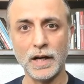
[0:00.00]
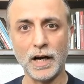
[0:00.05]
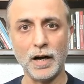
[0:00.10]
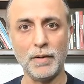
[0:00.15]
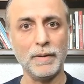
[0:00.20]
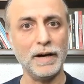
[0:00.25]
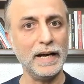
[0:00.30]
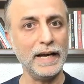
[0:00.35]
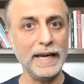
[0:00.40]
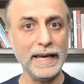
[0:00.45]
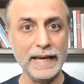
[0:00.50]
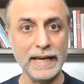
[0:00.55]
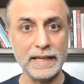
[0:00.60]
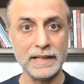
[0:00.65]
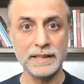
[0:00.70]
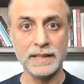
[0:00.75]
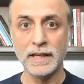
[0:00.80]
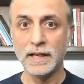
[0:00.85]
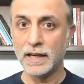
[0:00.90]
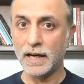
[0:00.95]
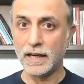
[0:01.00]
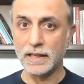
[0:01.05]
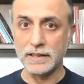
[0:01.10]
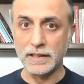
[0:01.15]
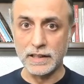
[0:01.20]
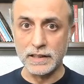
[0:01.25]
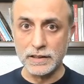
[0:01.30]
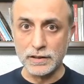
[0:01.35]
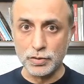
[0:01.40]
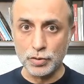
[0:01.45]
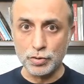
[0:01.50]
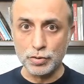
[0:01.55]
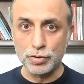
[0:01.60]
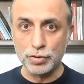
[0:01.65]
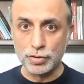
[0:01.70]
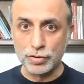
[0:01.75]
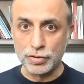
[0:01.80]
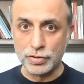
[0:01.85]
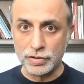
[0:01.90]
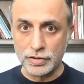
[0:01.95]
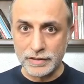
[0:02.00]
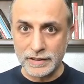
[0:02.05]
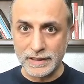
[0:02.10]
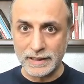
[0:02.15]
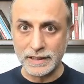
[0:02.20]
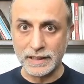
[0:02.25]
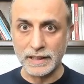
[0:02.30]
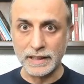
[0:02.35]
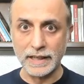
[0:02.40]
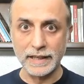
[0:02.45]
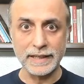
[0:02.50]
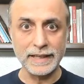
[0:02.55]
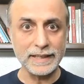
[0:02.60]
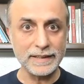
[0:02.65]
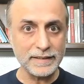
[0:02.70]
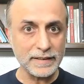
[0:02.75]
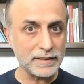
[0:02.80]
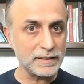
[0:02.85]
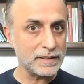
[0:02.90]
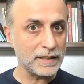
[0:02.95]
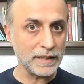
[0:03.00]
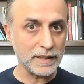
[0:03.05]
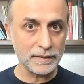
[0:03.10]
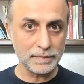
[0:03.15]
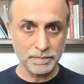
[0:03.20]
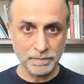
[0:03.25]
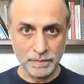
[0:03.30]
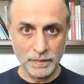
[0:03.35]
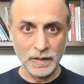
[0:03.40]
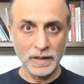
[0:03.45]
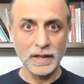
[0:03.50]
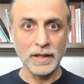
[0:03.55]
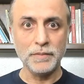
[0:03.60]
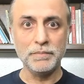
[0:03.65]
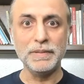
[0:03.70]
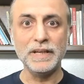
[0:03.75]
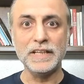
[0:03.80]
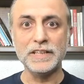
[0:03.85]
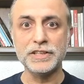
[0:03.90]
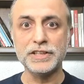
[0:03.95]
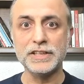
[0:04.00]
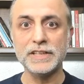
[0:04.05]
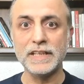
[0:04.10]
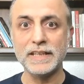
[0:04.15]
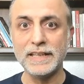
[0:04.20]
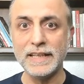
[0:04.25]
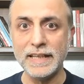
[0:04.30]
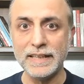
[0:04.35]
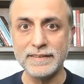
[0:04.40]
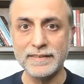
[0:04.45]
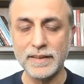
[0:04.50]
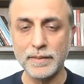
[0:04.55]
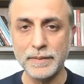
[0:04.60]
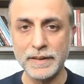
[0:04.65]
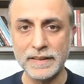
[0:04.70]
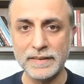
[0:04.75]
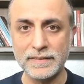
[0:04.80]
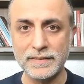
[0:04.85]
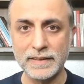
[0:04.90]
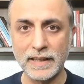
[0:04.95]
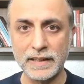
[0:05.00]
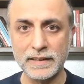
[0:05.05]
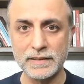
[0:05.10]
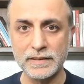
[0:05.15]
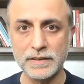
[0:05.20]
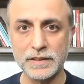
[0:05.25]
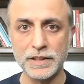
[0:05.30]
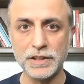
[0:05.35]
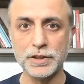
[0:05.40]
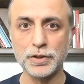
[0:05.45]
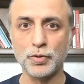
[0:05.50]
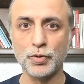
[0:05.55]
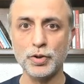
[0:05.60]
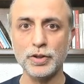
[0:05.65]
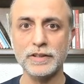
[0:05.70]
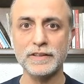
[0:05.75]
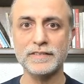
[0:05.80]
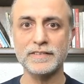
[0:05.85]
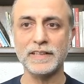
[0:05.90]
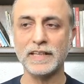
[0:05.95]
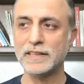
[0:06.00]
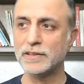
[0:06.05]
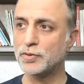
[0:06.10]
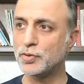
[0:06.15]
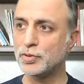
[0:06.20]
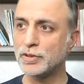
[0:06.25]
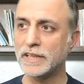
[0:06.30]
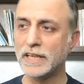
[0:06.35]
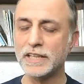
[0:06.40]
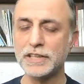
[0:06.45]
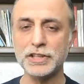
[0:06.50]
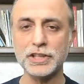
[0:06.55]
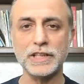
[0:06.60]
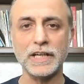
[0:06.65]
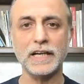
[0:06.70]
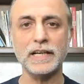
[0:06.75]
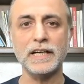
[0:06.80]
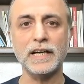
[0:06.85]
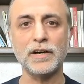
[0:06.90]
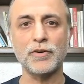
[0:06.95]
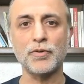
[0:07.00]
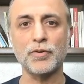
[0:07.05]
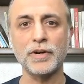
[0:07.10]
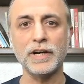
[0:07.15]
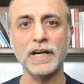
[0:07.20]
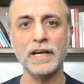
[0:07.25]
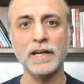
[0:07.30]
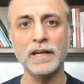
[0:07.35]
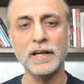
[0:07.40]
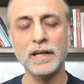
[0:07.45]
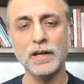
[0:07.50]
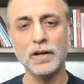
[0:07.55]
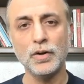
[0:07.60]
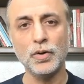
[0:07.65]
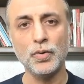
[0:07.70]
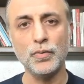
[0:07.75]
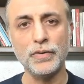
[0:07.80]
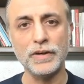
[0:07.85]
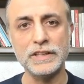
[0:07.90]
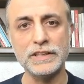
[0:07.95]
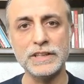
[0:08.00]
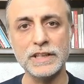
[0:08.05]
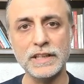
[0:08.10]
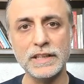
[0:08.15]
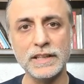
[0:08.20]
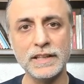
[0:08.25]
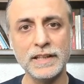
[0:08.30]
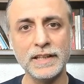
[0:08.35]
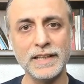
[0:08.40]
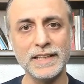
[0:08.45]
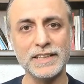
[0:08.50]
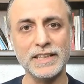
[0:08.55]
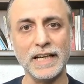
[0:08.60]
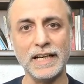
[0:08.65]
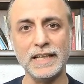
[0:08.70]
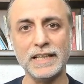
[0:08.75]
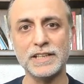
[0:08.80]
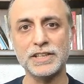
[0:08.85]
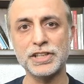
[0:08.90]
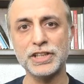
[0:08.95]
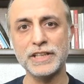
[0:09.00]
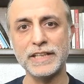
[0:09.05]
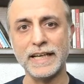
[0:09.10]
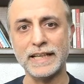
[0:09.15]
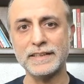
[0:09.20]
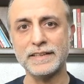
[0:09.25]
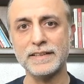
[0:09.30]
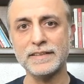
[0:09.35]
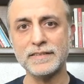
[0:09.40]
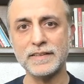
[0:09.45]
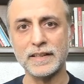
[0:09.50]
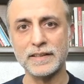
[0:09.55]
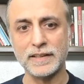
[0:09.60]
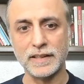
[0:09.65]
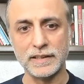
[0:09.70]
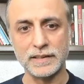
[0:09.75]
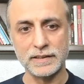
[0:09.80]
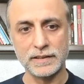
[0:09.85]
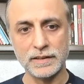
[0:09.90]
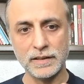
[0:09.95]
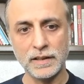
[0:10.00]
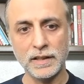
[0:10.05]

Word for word: Ama eğer Allah'ın gücünün sınırlarını yeterince bilincinde değilse bir insan, işte o insan gündelik çıkarlar uğruna ufacık şeyler için kendini satar.